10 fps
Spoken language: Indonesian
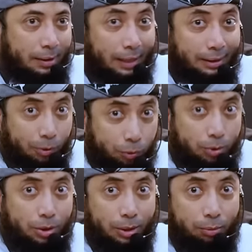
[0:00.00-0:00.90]
kata
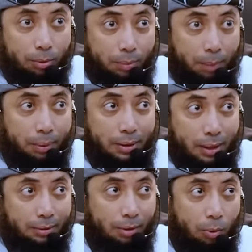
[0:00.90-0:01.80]
kunci untuk mendapatkan
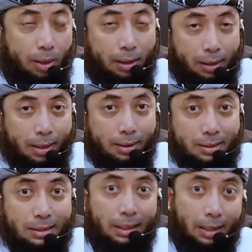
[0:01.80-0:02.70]
jalan keluar adalah
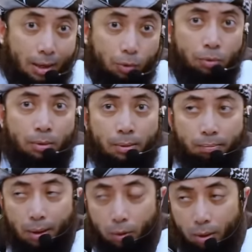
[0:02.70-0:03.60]
selalu
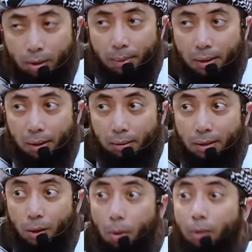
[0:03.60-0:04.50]
berdoa kepada
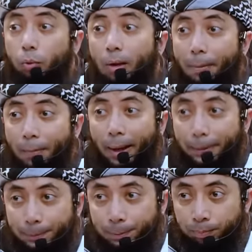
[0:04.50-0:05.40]
Allah di waktu
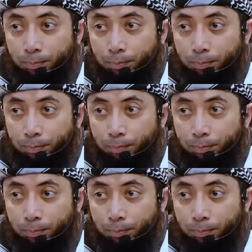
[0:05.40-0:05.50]
lapang.